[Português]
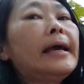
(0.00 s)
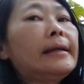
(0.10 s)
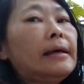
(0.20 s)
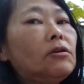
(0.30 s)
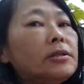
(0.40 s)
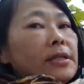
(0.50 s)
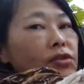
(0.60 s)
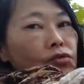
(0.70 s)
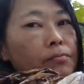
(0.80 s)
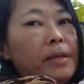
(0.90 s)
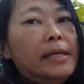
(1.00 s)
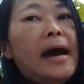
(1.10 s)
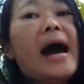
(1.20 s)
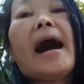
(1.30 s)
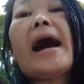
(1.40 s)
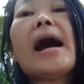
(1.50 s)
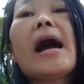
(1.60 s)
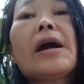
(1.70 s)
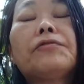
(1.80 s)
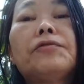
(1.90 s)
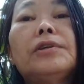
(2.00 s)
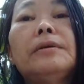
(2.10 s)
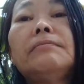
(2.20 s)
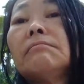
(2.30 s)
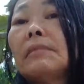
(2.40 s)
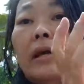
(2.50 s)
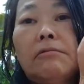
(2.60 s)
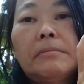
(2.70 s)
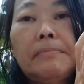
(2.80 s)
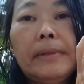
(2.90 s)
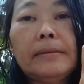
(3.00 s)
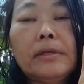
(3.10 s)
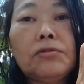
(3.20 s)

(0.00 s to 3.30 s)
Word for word: ela gosta de subir na árvore é uma planta